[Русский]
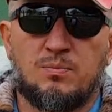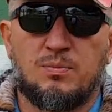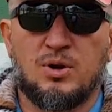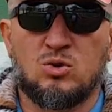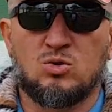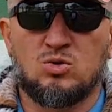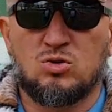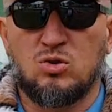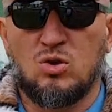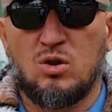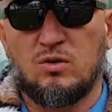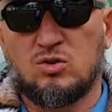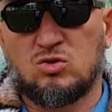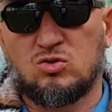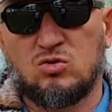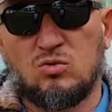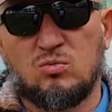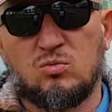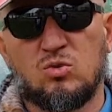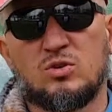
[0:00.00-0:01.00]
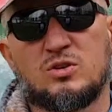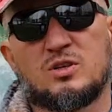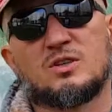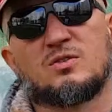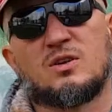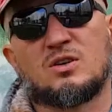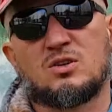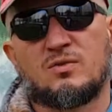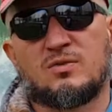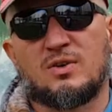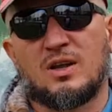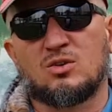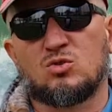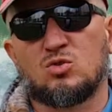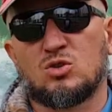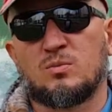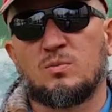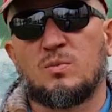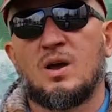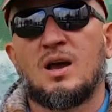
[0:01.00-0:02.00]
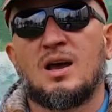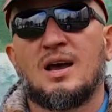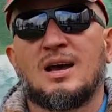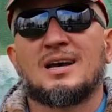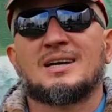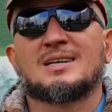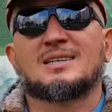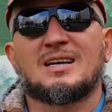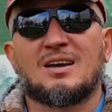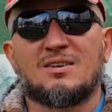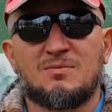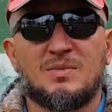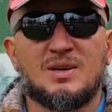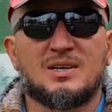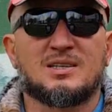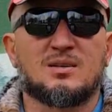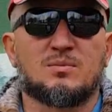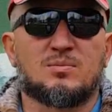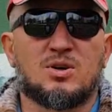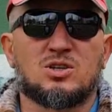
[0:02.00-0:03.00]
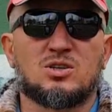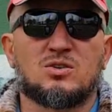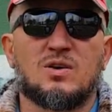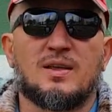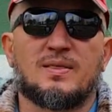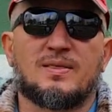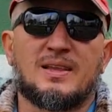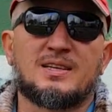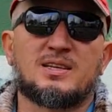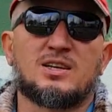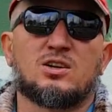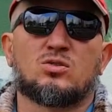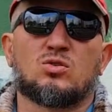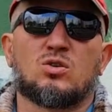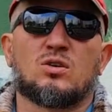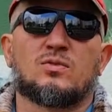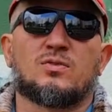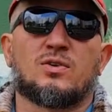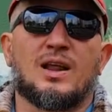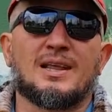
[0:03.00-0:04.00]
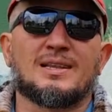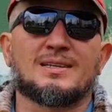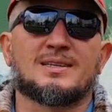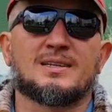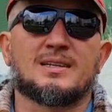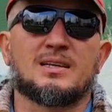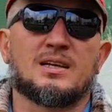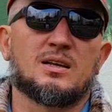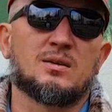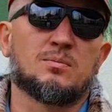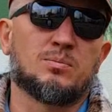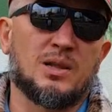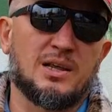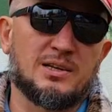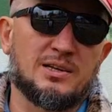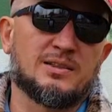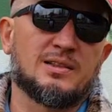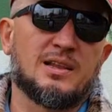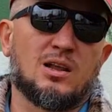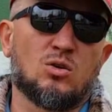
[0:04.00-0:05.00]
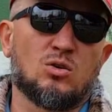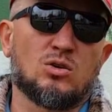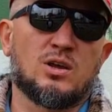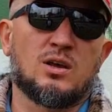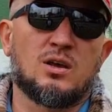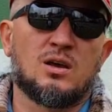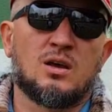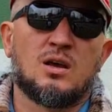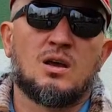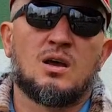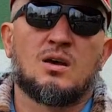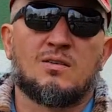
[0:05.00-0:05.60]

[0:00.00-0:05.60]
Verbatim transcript: При условии, что вы будете с вашим французом совместно проживать на территории Франции и платить налоги,